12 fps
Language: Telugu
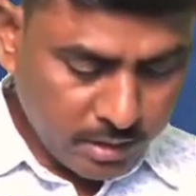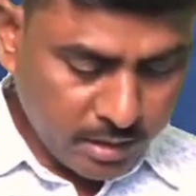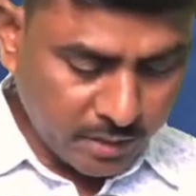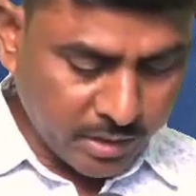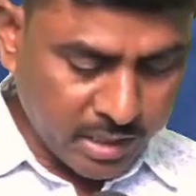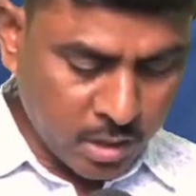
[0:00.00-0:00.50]

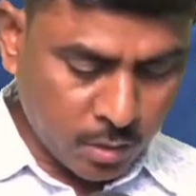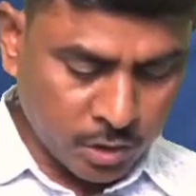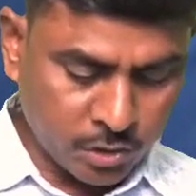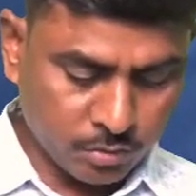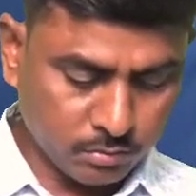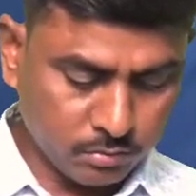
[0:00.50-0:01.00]
ఇరవై ఐదవ
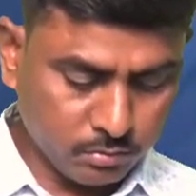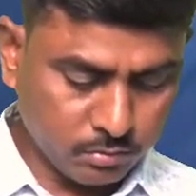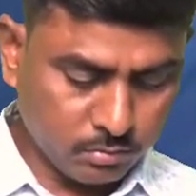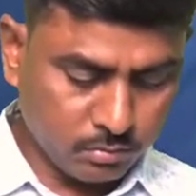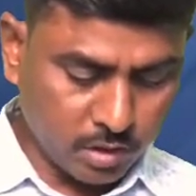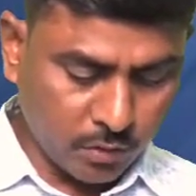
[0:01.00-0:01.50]
వచనం
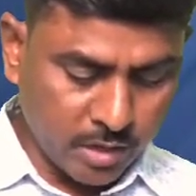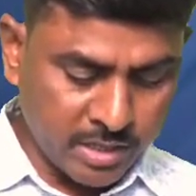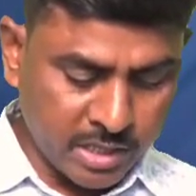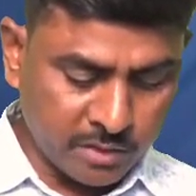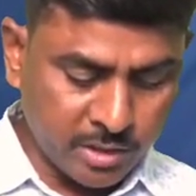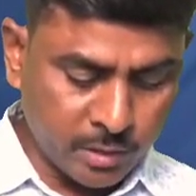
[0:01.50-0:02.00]
ఇరవై ఐదు
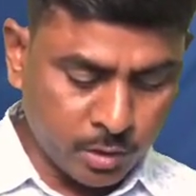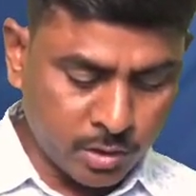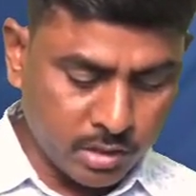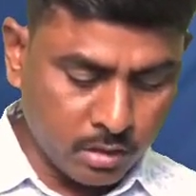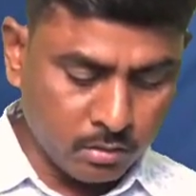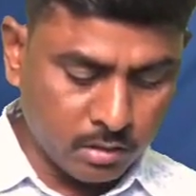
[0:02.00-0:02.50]
ఇరవై ఏడు వచనాలు